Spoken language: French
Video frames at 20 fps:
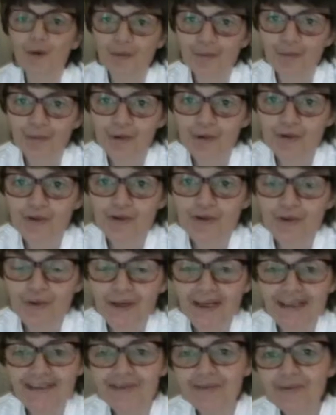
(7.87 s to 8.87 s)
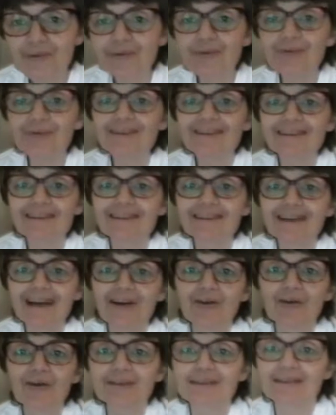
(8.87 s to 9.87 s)
Bonjour à tous,
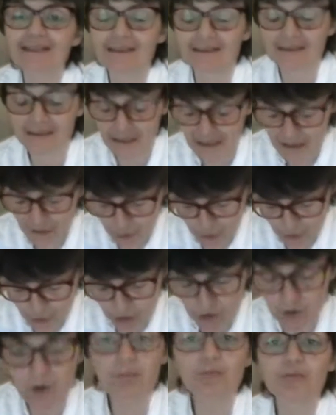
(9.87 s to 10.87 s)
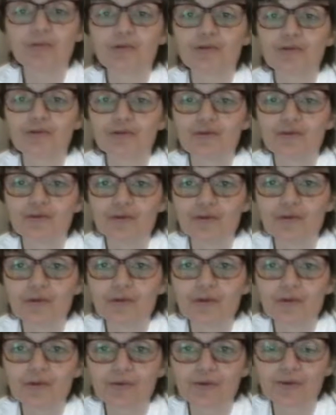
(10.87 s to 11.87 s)
alors ça y est, nous sommes
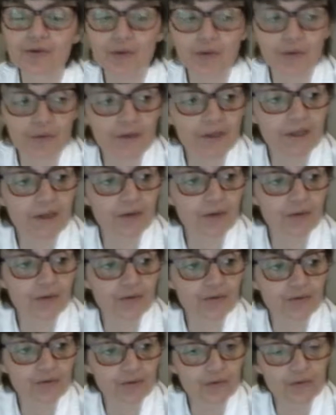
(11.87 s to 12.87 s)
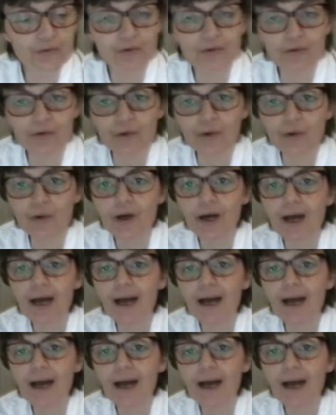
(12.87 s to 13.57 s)
sur aujourd'hui le tuto